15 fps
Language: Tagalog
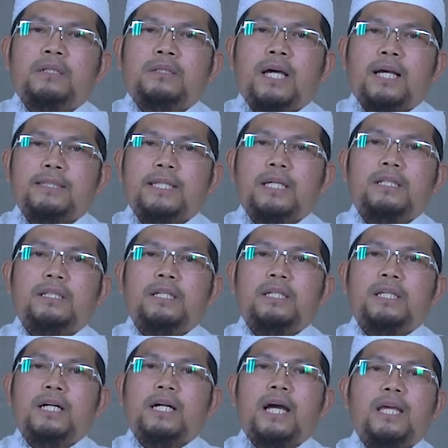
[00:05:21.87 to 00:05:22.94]
dahil sa
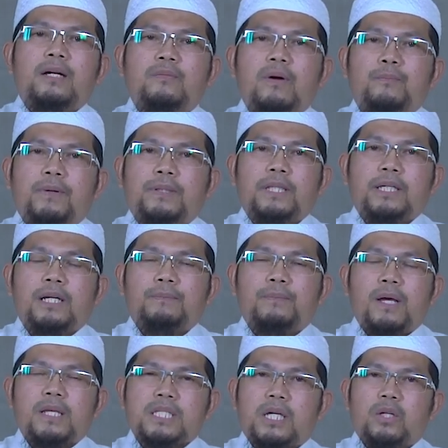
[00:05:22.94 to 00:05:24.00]
hindi niya kayang magpatira
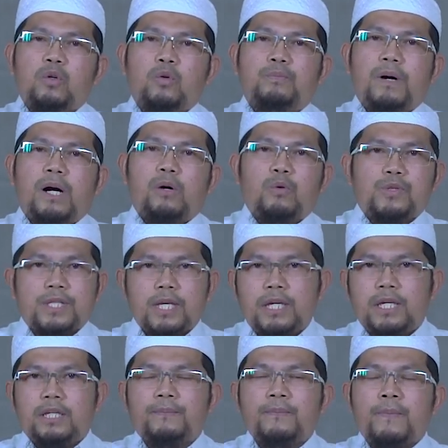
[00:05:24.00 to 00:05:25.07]
pa sa lupa o
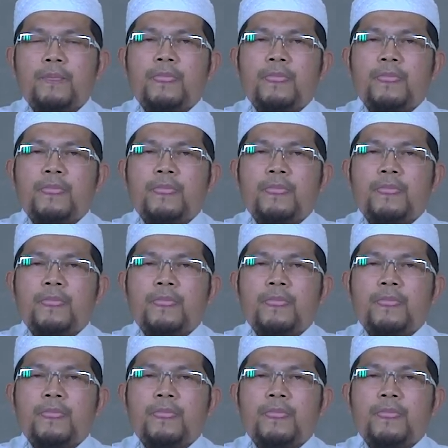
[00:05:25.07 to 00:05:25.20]
sahig,